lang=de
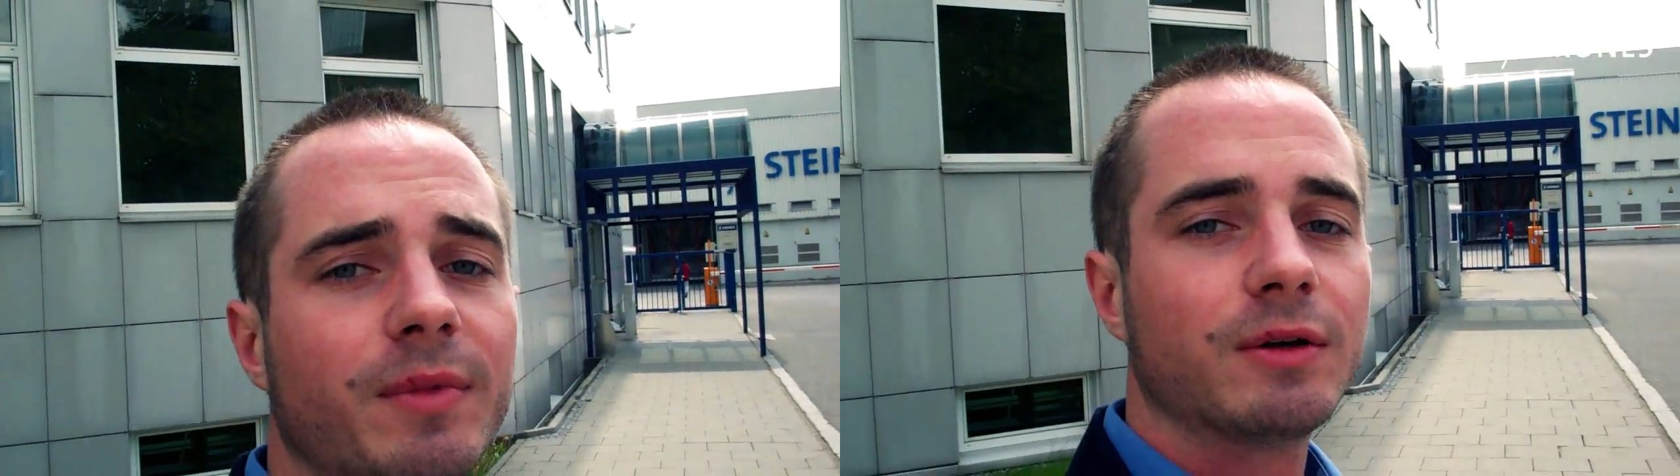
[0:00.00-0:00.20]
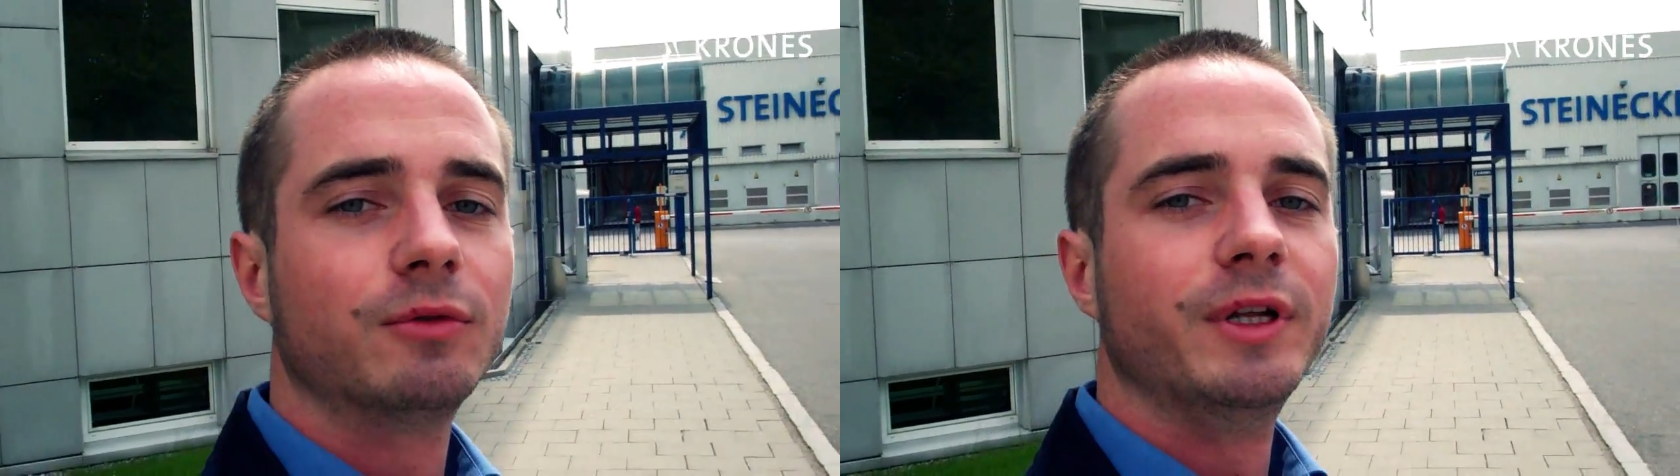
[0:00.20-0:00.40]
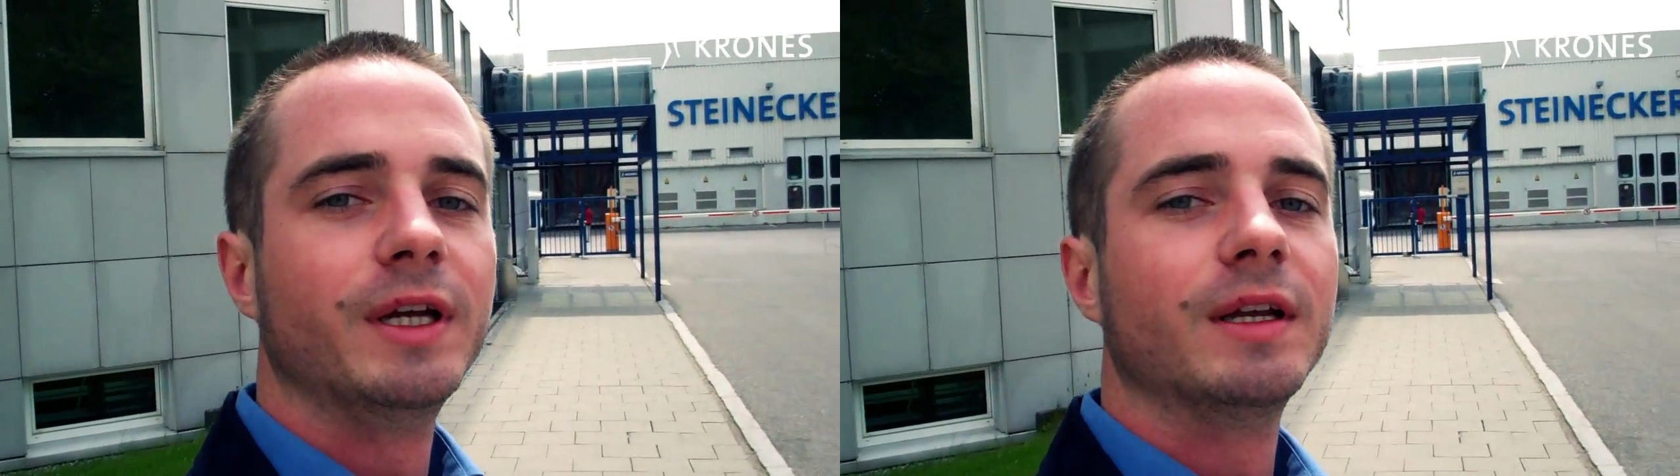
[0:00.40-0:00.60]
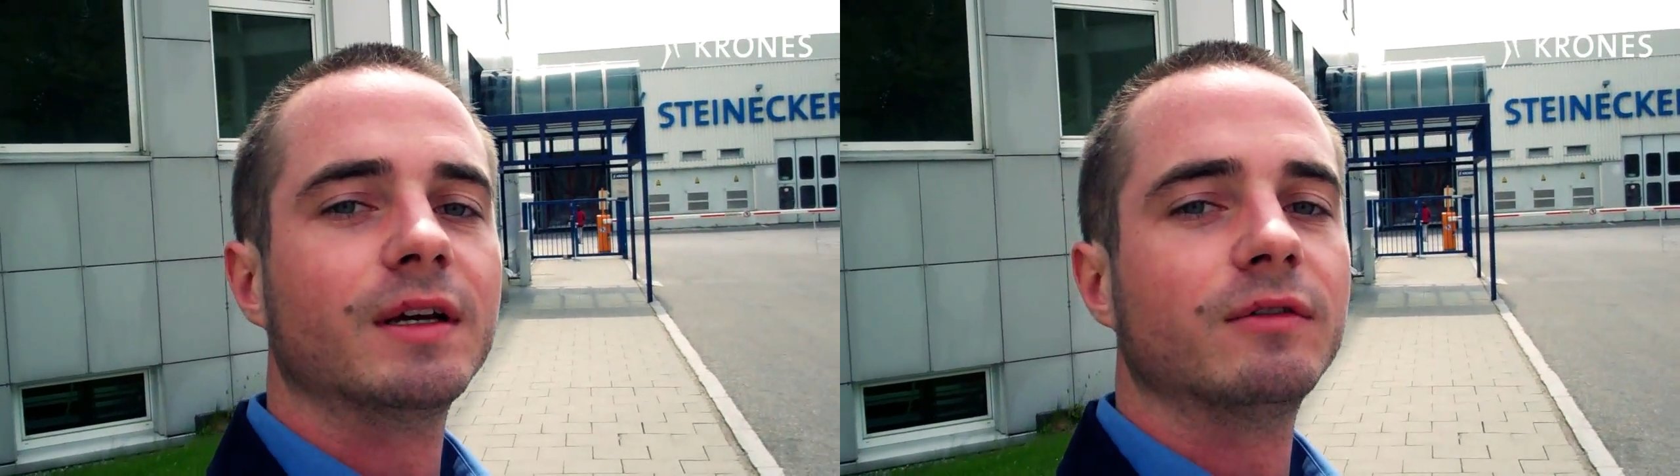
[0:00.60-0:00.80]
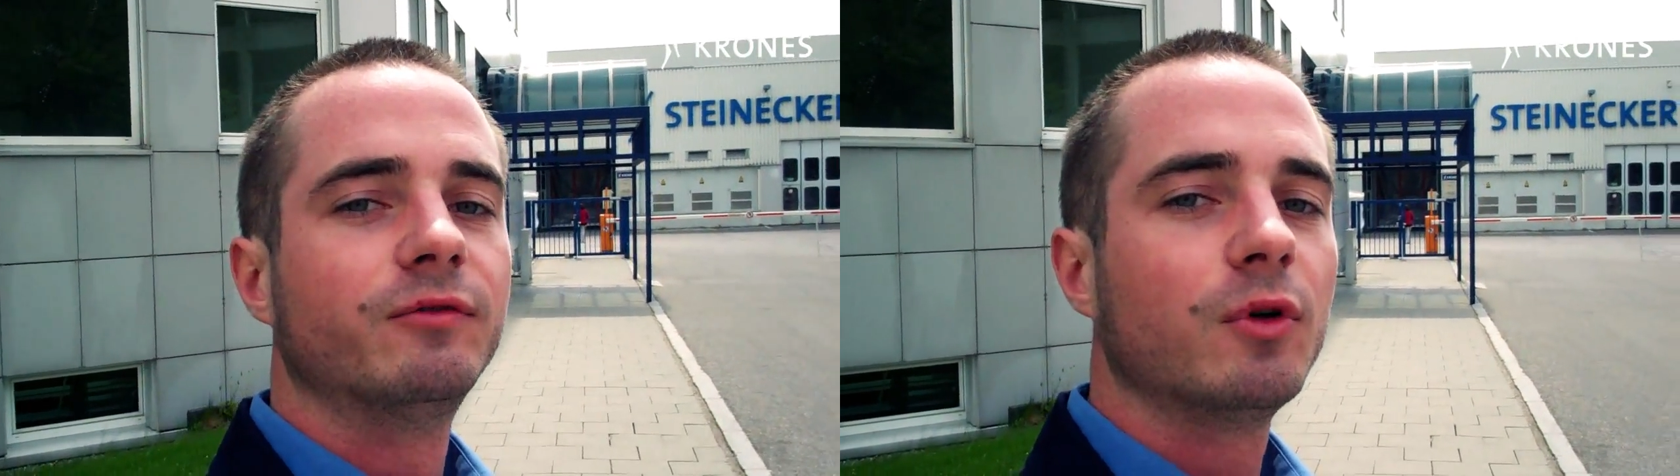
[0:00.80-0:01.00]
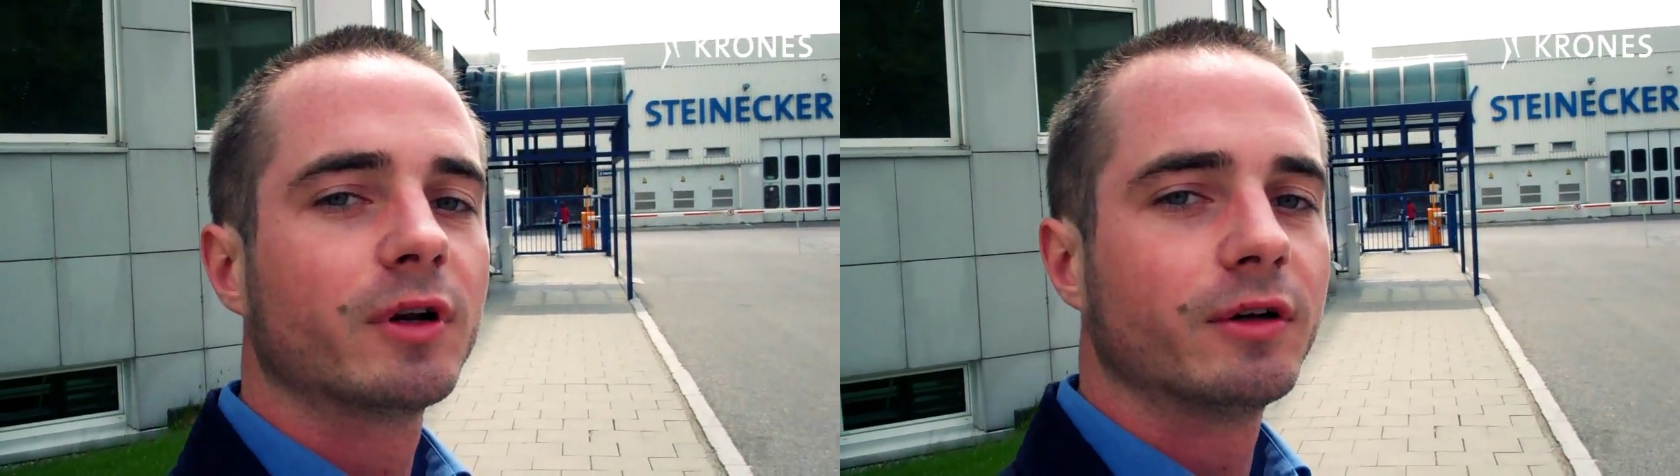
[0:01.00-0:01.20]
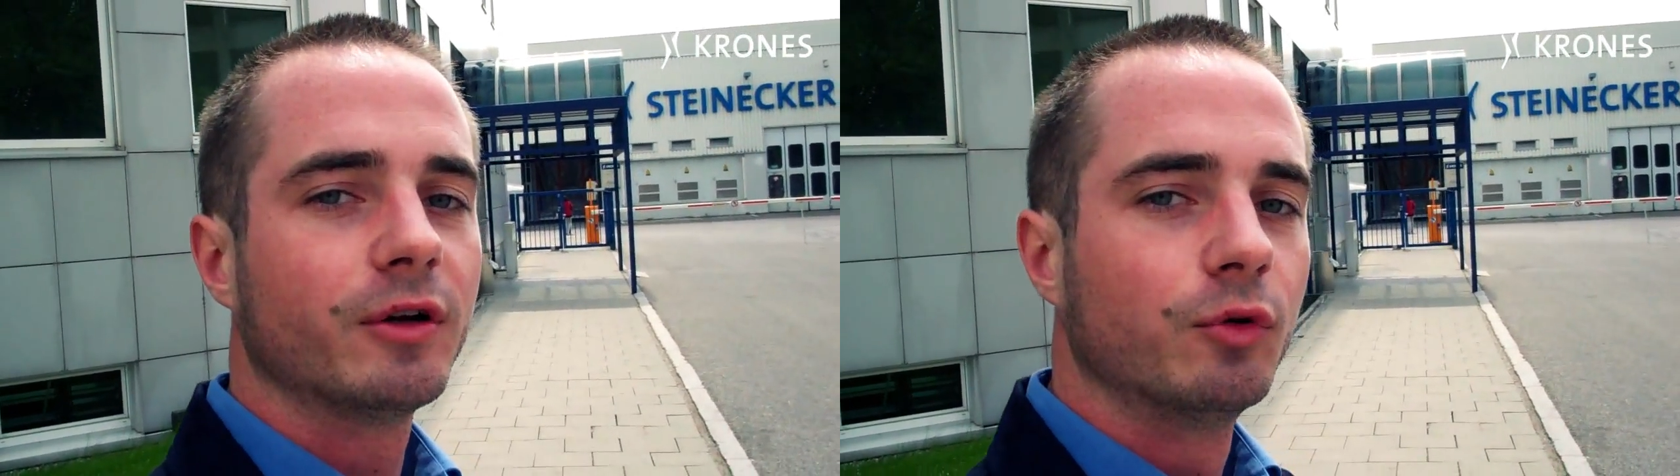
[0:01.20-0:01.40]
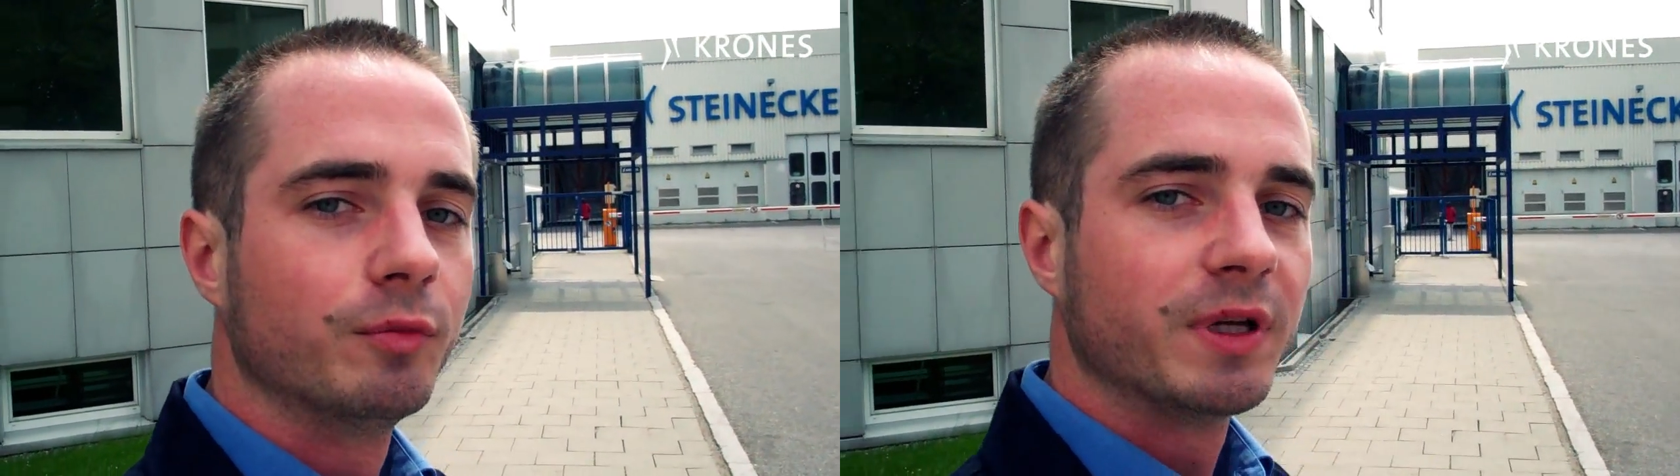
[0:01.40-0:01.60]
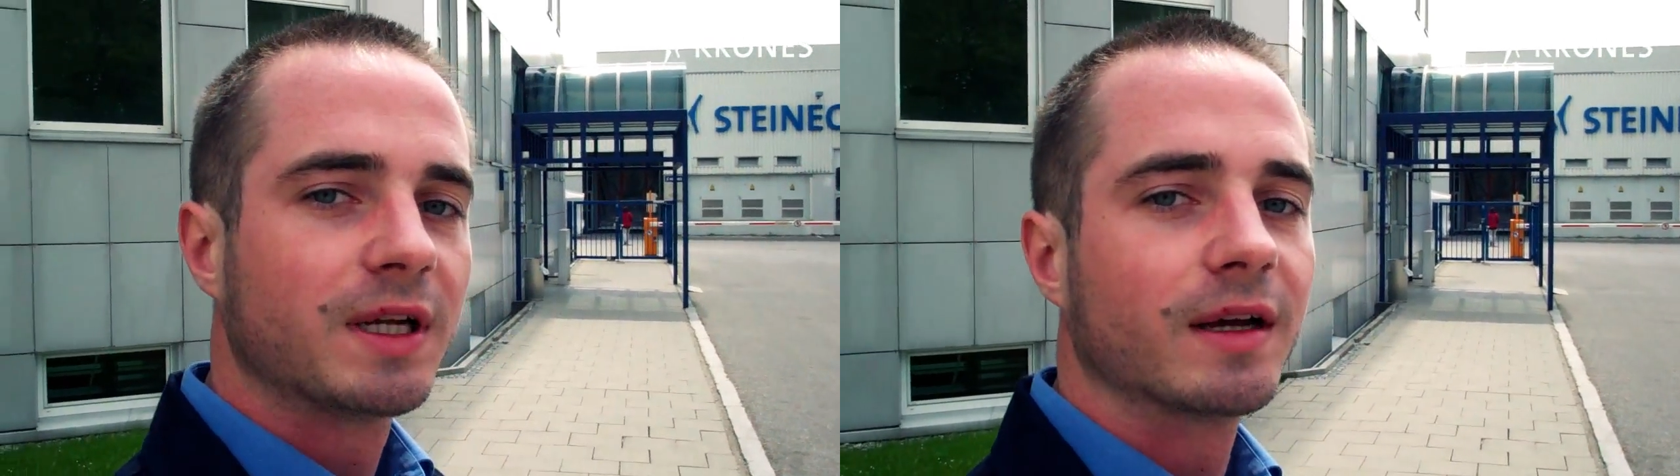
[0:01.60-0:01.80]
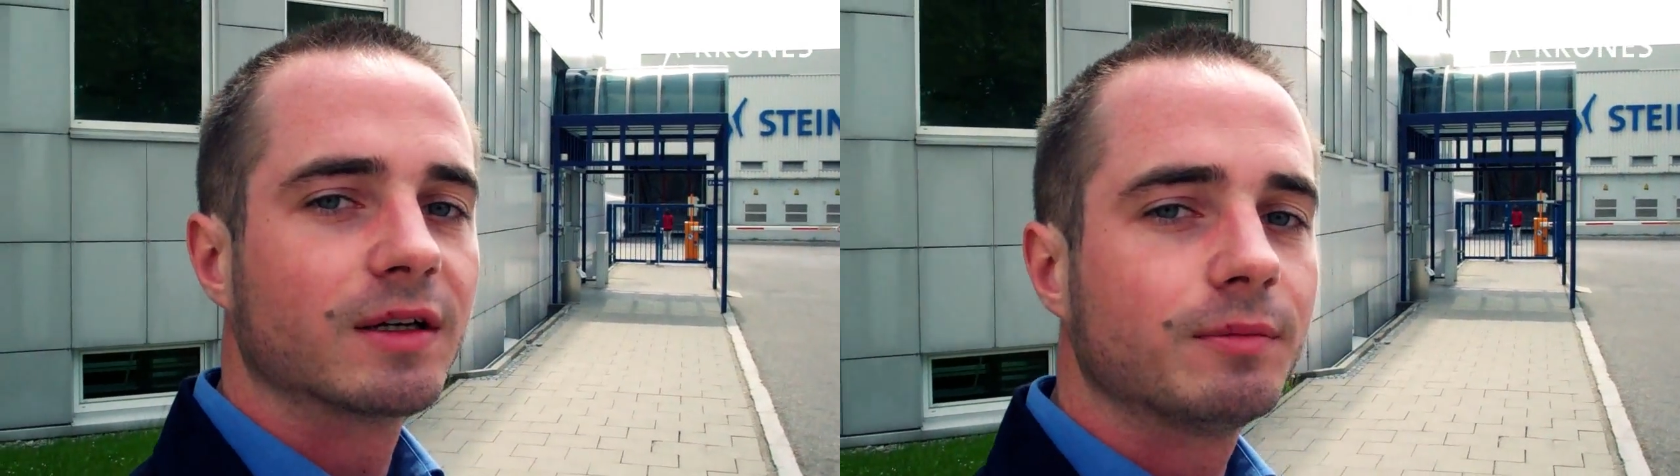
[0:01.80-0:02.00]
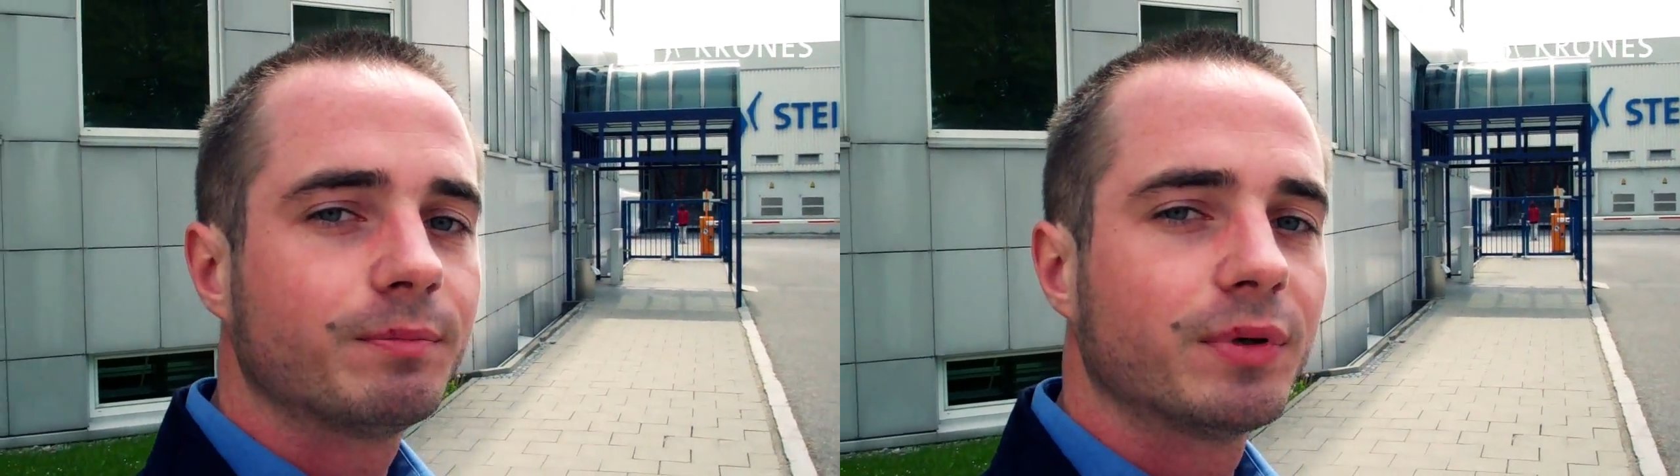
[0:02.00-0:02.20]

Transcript: mein Kollege, der Vogel Daniel, holt mich gleich ab